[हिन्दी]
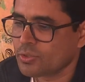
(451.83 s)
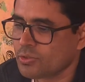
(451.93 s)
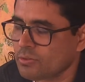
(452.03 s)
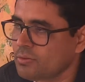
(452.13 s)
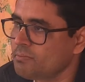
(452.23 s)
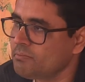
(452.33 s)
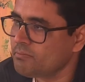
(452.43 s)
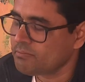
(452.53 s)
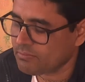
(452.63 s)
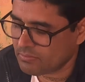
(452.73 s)
तो
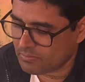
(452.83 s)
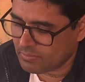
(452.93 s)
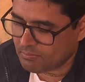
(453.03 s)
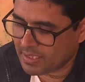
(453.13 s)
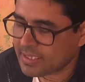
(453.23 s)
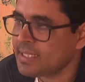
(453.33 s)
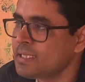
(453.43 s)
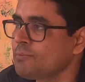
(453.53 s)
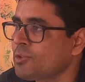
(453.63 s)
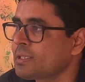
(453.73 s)
मैत्रेय
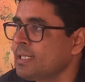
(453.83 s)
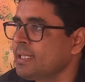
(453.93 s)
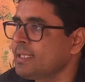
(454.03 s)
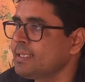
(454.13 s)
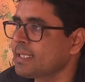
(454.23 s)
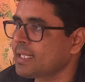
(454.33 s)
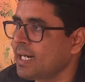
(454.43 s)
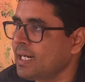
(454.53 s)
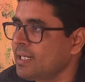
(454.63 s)
जी बोलते हैं यथा